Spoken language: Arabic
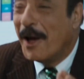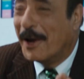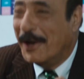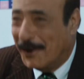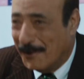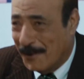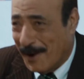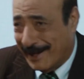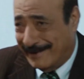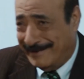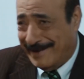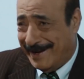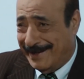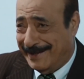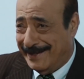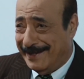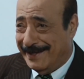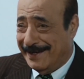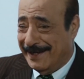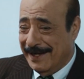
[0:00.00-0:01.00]
راجل
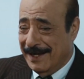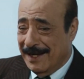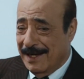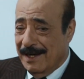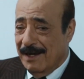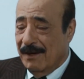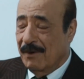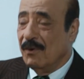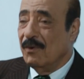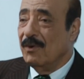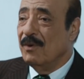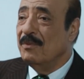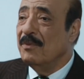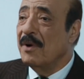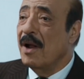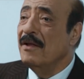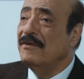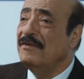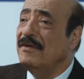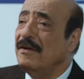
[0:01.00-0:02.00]
وحداني
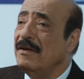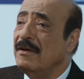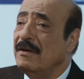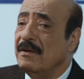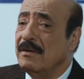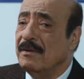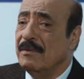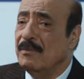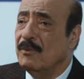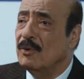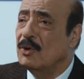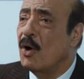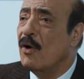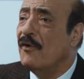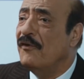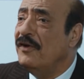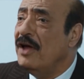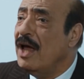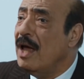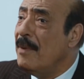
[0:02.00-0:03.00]
ومراتي
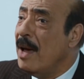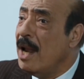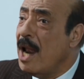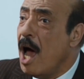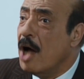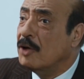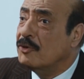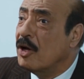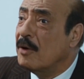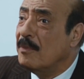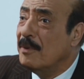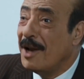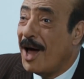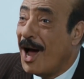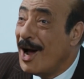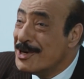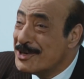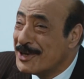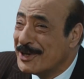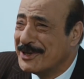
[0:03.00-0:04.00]
متوفية بقى لها أكتر
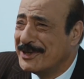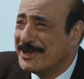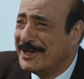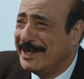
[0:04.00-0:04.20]
من عشر